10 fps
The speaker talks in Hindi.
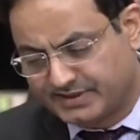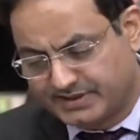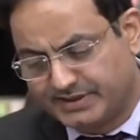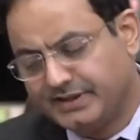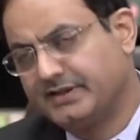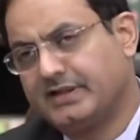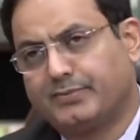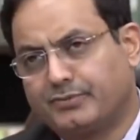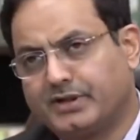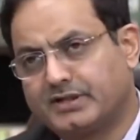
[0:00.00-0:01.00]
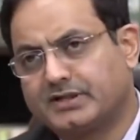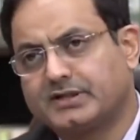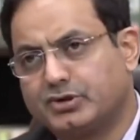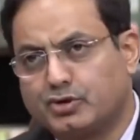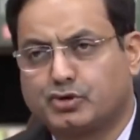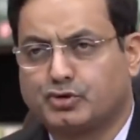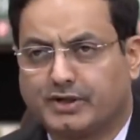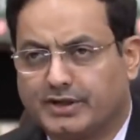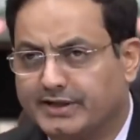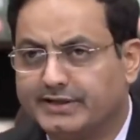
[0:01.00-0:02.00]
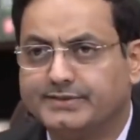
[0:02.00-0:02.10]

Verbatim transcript: प्रश्न है आपको एक अच्छा सा जोक सुनाना